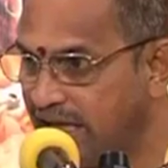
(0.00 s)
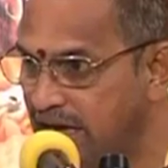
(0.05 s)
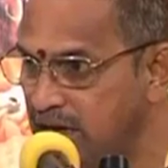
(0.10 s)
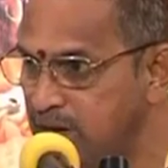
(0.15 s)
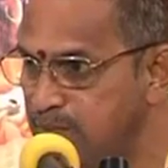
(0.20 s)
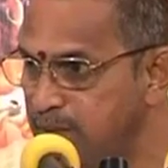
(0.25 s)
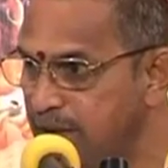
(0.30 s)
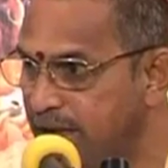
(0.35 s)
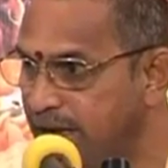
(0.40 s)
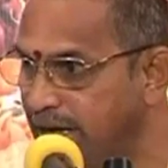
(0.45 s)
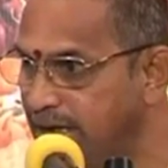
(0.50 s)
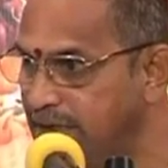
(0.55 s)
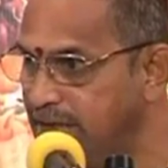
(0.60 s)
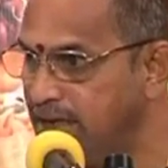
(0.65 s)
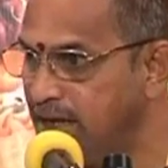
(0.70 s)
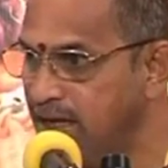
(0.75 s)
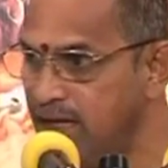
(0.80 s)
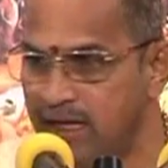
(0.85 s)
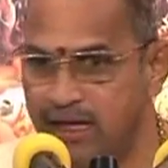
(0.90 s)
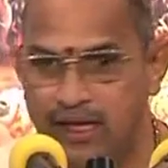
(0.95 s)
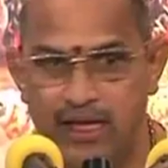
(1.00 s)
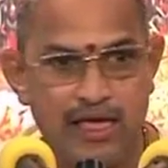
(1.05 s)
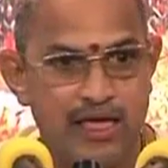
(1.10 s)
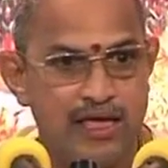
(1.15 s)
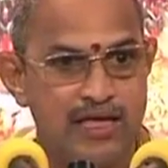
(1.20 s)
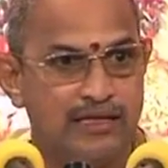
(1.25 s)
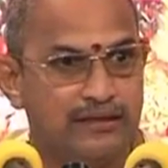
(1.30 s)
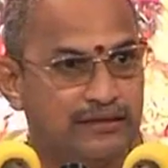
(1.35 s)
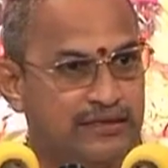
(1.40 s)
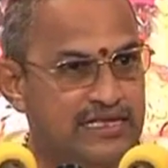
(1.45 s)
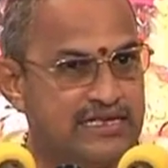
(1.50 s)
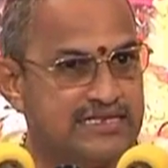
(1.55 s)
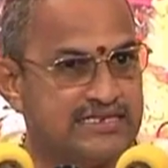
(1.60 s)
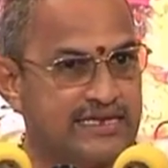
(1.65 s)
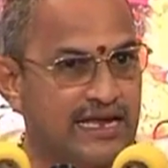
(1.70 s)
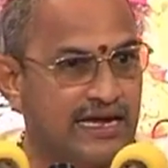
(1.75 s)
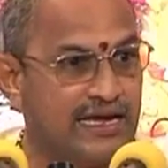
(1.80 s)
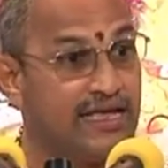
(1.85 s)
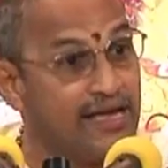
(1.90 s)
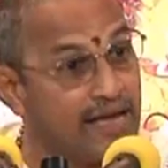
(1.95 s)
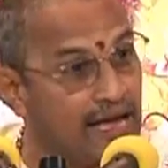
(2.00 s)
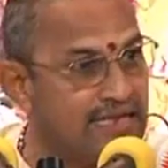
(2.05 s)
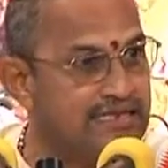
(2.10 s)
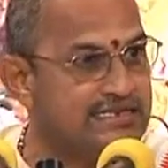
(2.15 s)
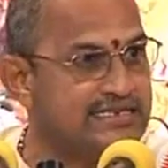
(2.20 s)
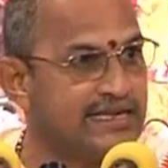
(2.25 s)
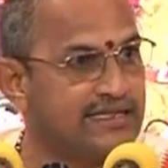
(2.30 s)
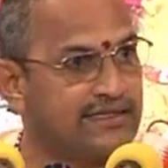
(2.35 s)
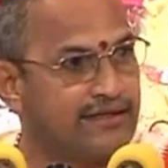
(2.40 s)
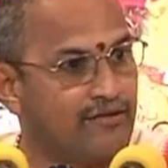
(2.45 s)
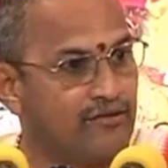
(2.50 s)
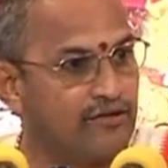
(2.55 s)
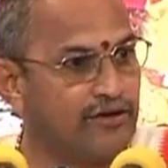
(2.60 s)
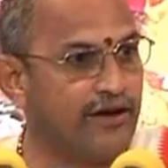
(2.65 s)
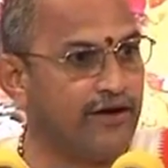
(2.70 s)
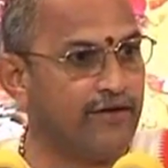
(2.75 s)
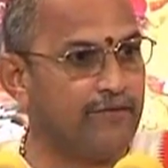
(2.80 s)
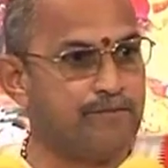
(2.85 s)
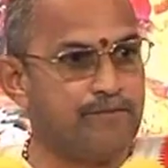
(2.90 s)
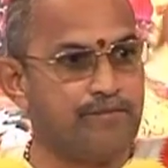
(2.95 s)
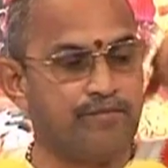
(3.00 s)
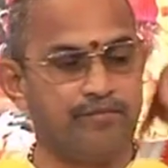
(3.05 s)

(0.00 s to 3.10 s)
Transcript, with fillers: కలిపి కట్టి తీసుకెళ్ళి కాల్చేద్దాం అన్నాడు